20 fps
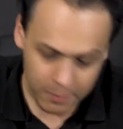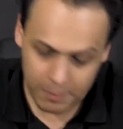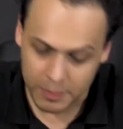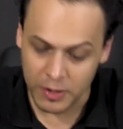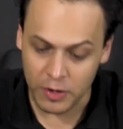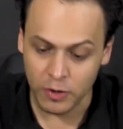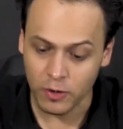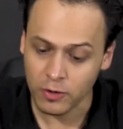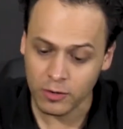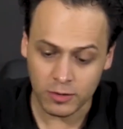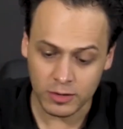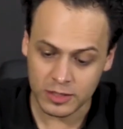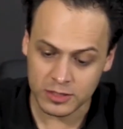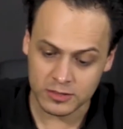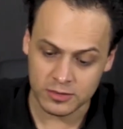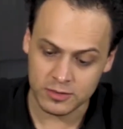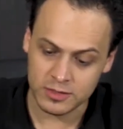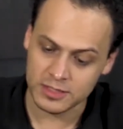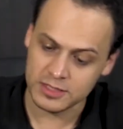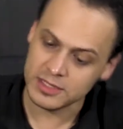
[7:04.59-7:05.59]
Pero no
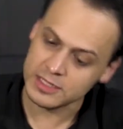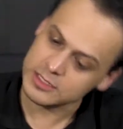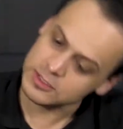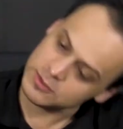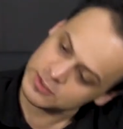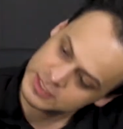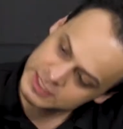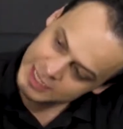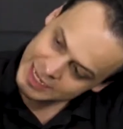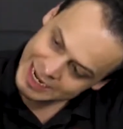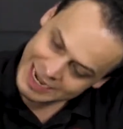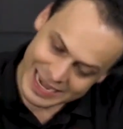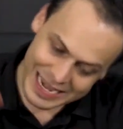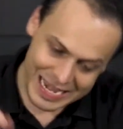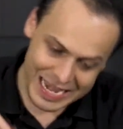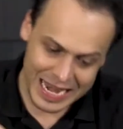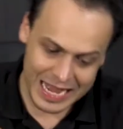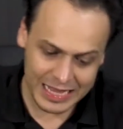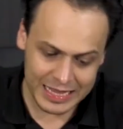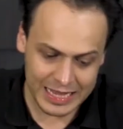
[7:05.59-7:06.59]
coleccionistas, no hice
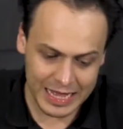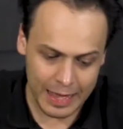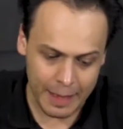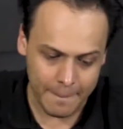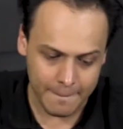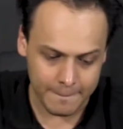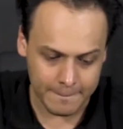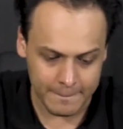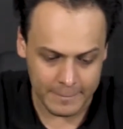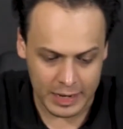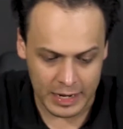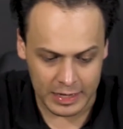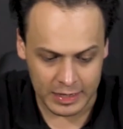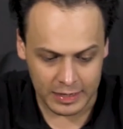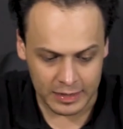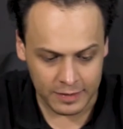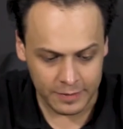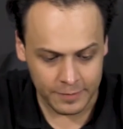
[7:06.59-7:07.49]
nada mal.